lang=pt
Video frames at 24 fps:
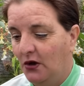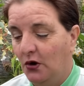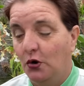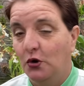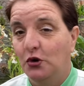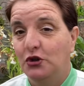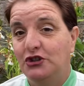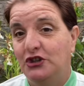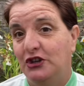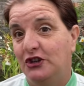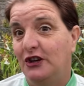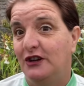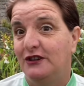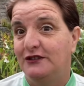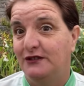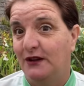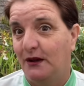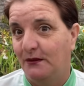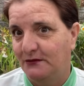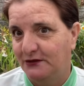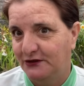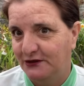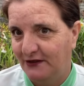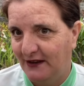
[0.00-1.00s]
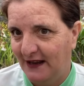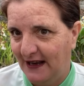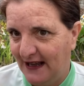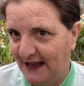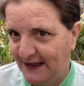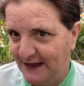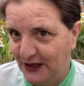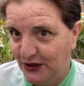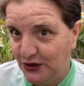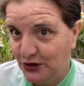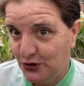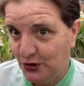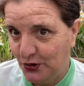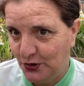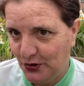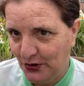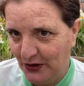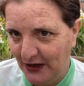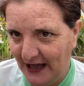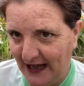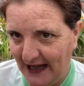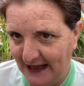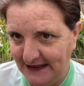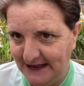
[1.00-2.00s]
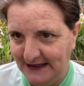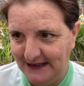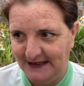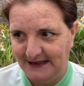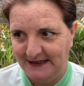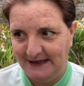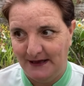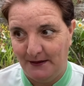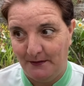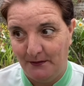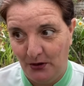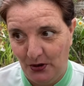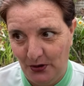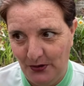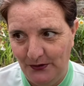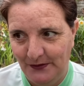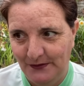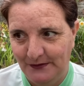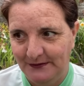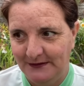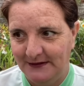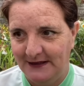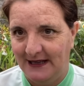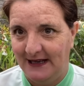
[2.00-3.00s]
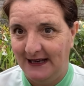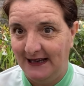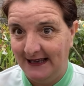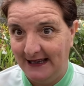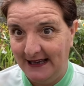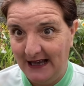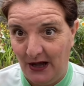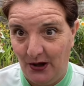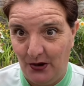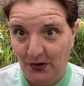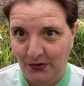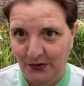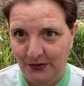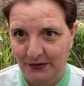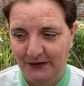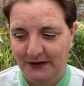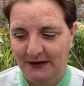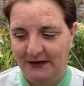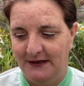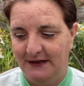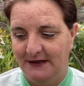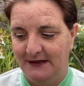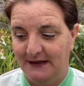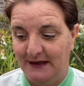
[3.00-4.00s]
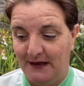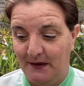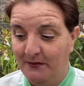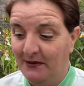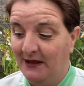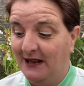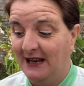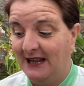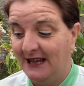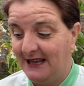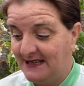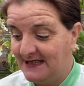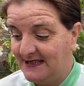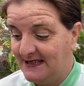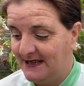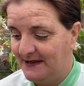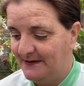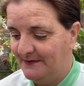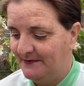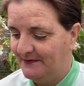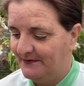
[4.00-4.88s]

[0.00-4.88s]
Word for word: Hoje nós vamos falar da chocolate, tá bom? Tá legal? Tá beleza?